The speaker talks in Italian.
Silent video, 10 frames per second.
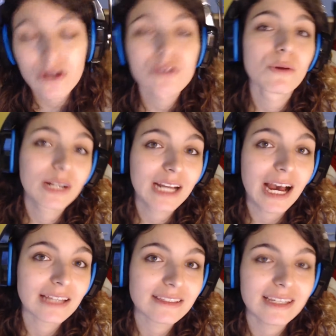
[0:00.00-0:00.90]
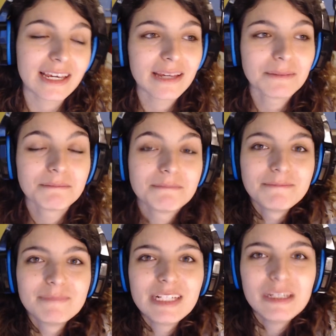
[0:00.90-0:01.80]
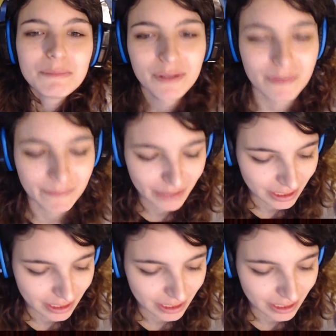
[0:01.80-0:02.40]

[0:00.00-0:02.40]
li ho sbloccati e Rip.